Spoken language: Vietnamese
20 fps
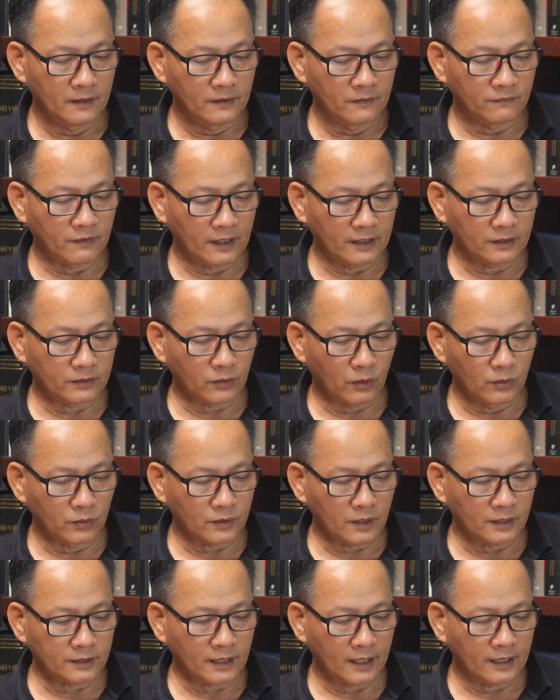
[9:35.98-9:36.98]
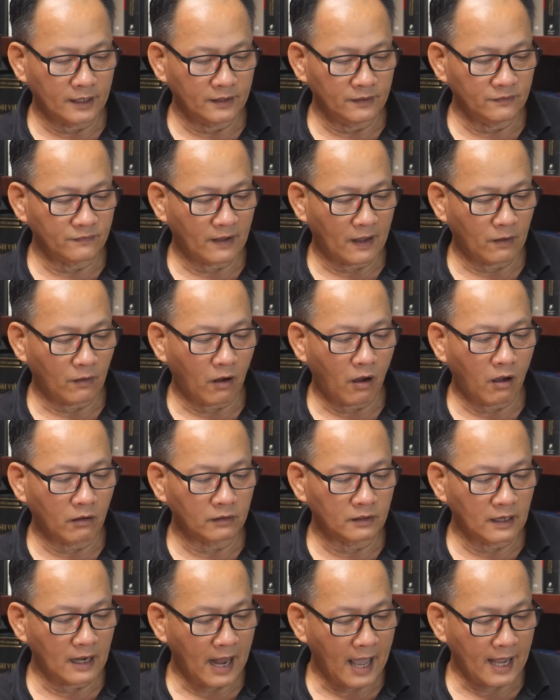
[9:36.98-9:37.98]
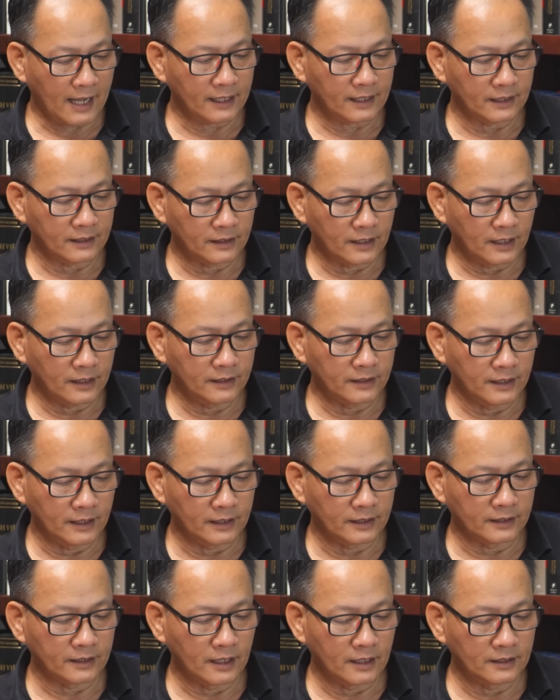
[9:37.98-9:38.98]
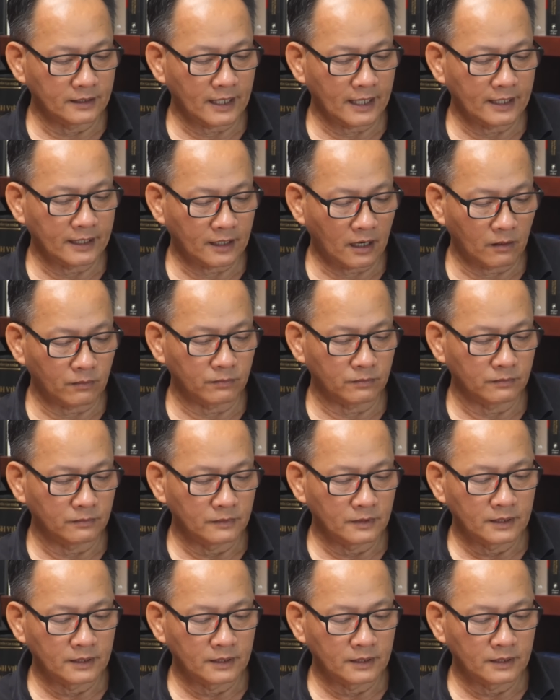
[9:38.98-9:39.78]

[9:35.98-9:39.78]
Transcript: Vậy tôi có thể vào online để điền đơn hay không?